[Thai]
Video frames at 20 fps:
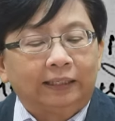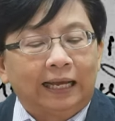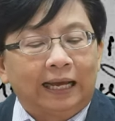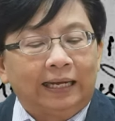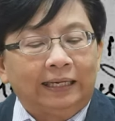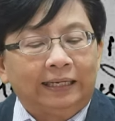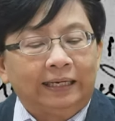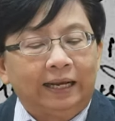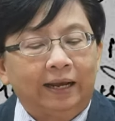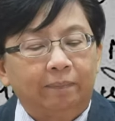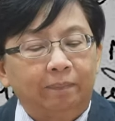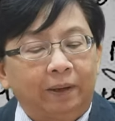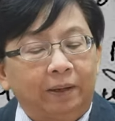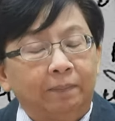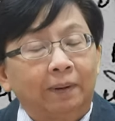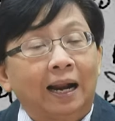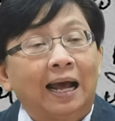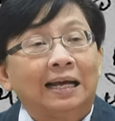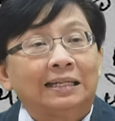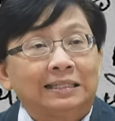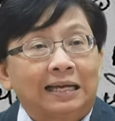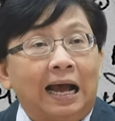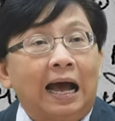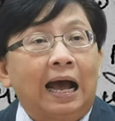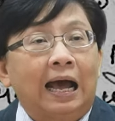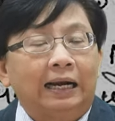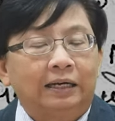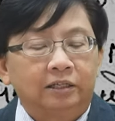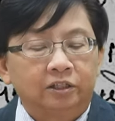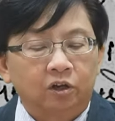ท่านเนี่ยเป็นพระอา
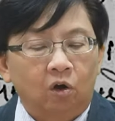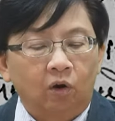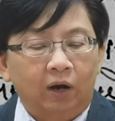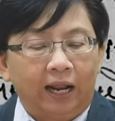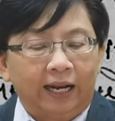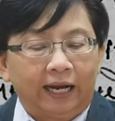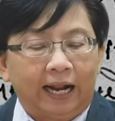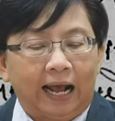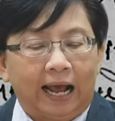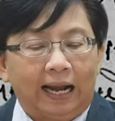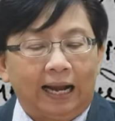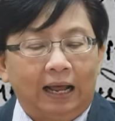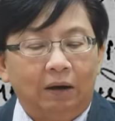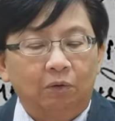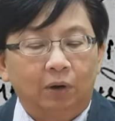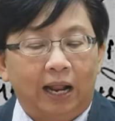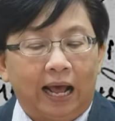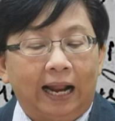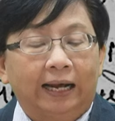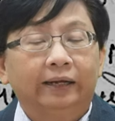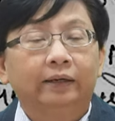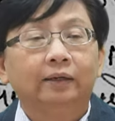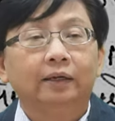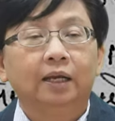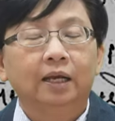จารย์สอนนายทหารเหล่านั้น